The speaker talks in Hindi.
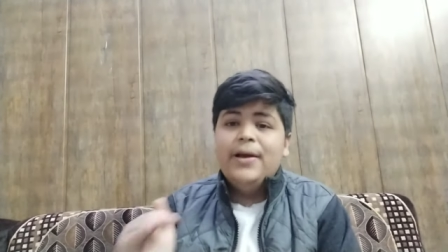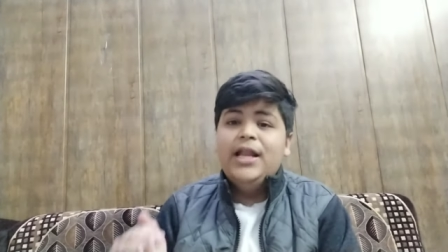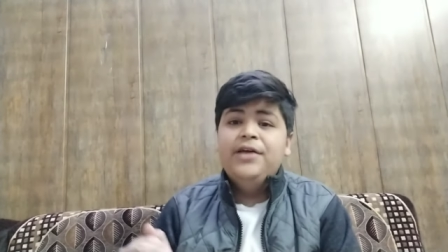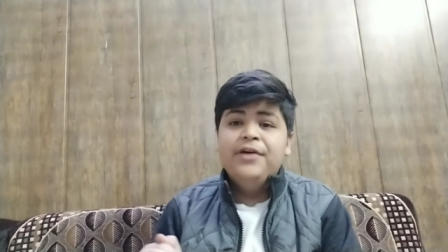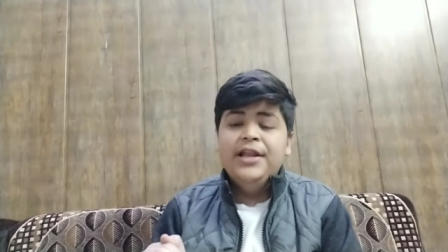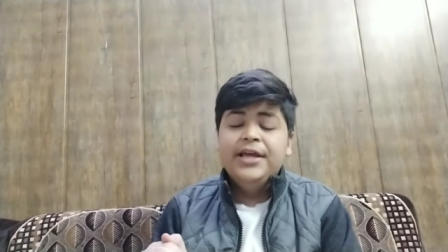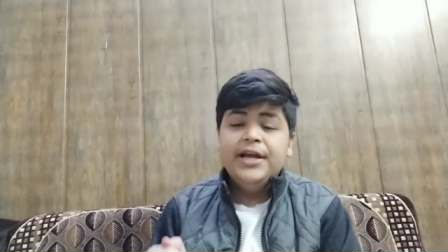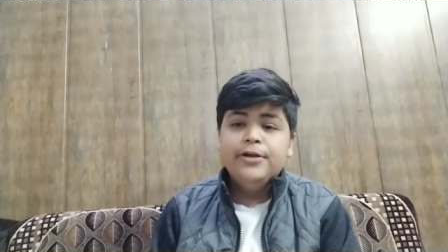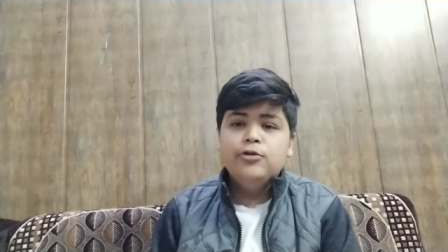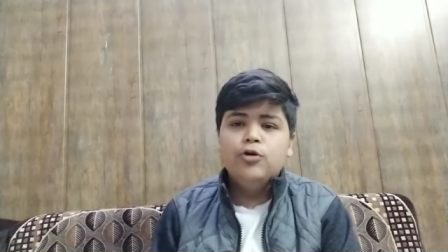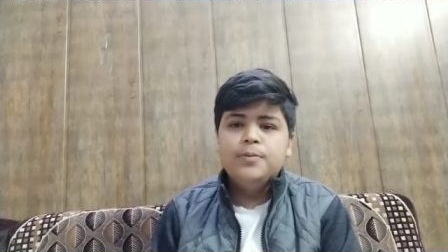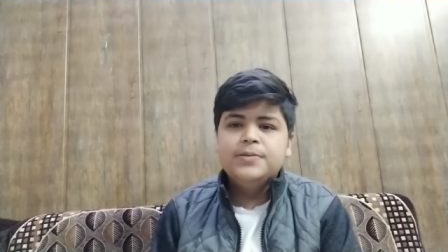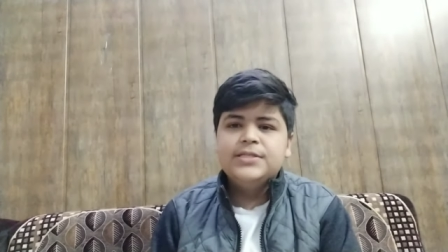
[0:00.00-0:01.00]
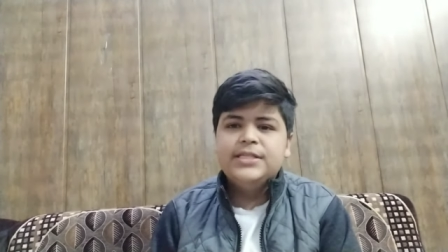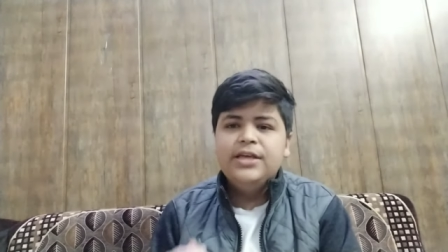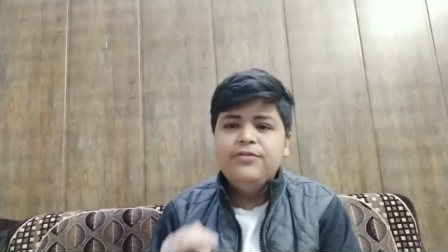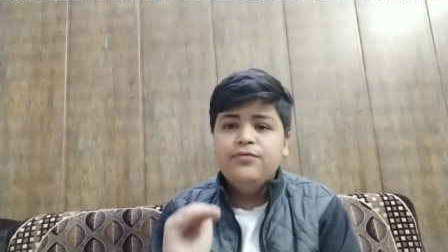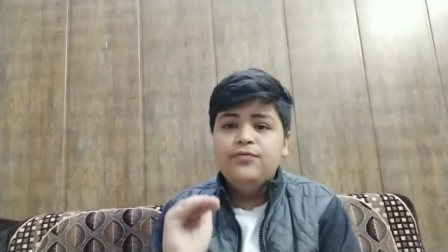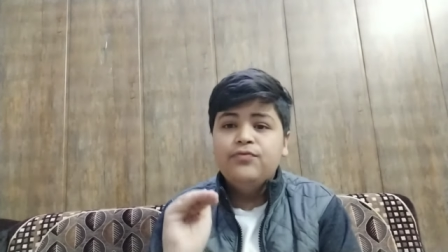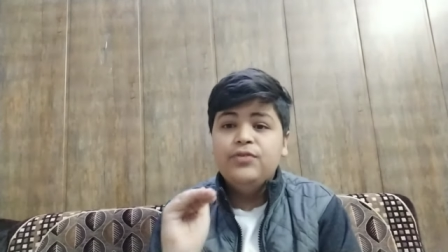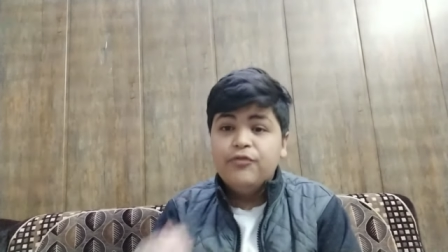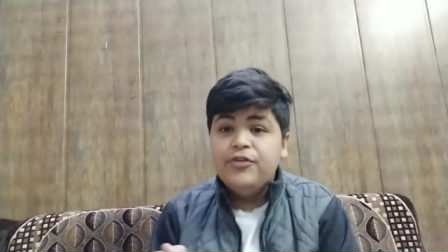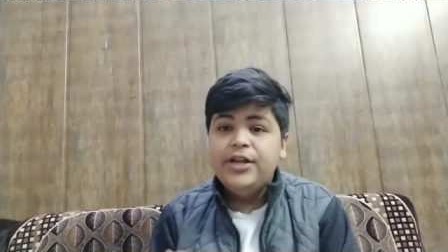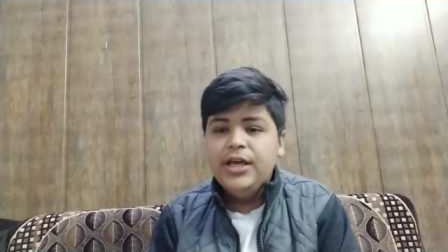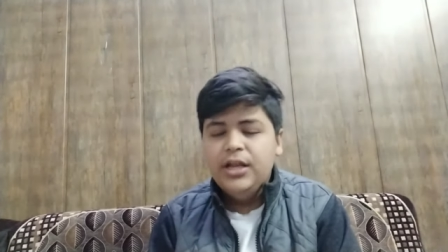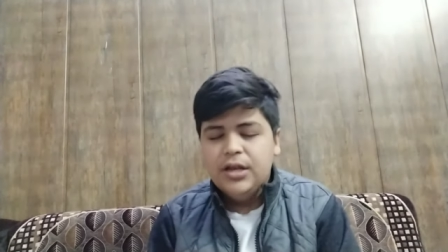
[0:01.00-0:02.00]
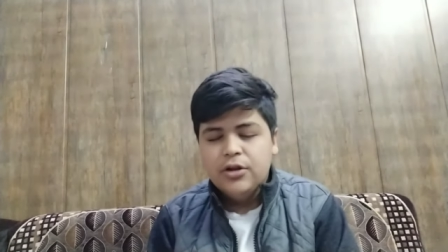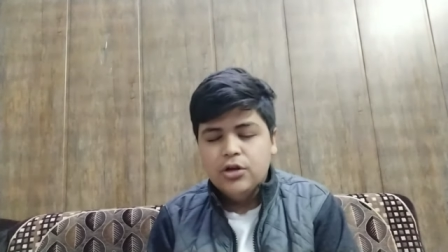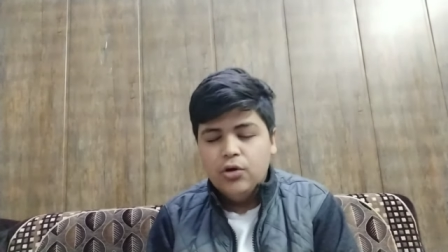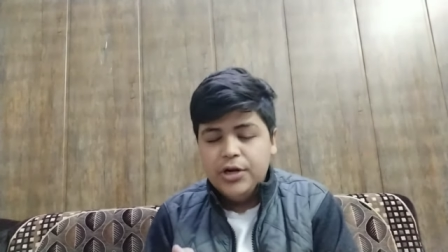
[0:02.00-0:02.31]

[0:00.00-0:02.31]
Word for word: पहले वाले के टॉप्स थे फिफ्टीन